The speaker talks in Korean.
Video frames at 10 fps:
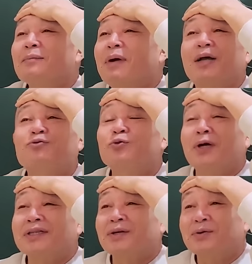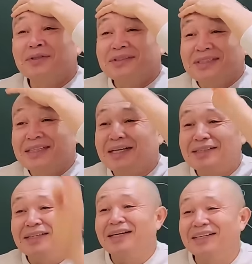봐주고 왔다고 오는
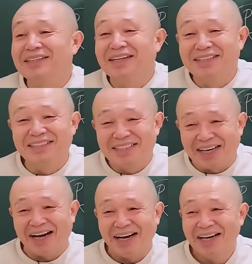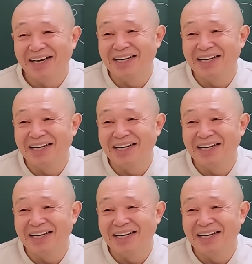인간들이야 그런 애들이 다